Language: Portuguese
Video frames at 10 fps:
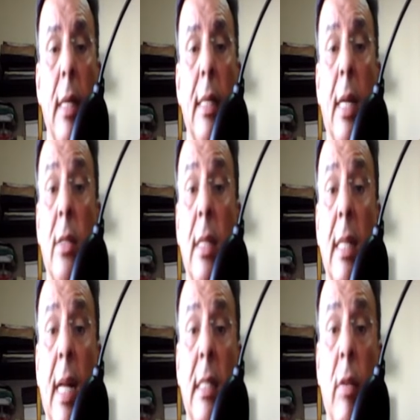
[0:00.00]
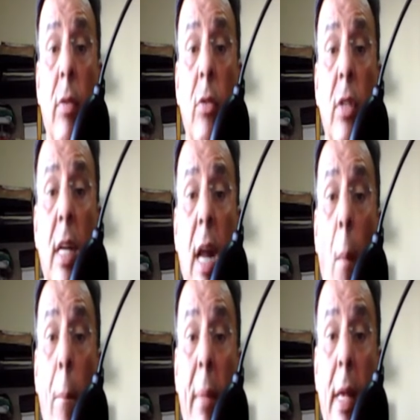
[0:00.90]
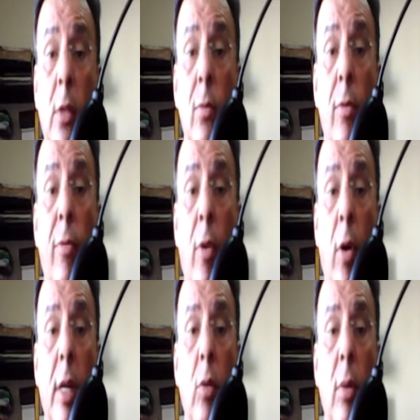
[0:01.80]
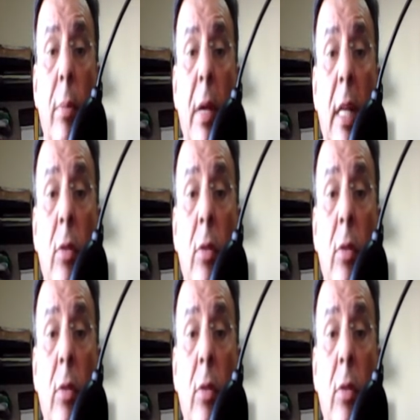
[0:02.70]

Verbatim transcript: da sociedade civil em geral, mesmo fora do ambiente